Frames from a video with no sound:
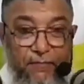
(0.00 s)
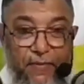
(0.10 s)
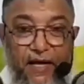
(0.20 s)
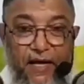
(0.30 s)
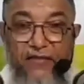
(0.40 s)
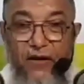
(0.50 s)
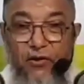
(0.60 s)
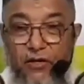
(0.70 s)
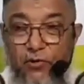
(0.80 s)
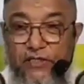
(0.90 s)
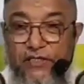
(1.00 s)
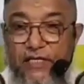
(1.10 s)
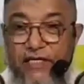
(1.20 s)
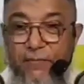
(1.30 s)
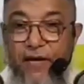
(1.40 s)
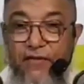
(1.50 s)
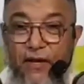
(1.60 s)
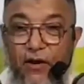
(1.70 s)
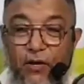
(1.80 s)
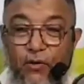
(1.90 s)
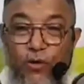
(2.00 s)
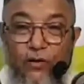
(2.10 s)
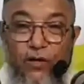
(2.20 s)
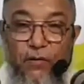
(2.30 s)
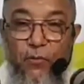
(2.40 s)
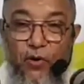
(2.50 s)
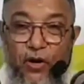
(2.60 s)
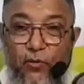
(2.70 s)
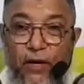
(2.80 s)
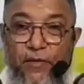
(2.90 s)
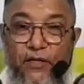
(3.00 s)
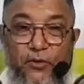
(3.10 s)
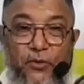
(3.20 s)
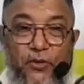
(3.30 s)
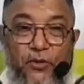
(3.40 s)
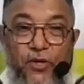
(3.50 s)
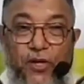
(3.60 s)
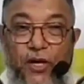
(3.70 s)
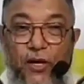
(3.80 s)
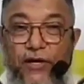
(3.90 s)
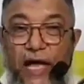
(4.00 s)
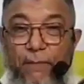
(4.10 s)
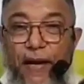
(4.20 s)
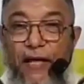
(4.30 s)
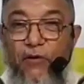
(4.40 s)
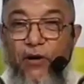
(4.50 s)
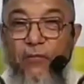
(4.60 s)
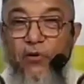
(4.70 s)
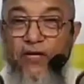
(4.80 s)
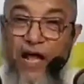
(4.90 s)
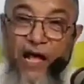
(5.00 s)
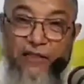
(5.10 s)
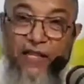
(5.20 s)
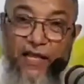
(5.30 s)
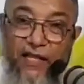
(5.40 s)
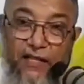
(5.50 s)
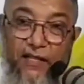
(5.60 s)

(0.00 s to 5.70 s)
মেহেদির কথা বলতেছিলেন যে মেহেদির অনেক গুণাগুণ আমি বর্ণনা করলাম কিন্তু এটা অ্যাপ্লাই করার মতো একটা হাত নাই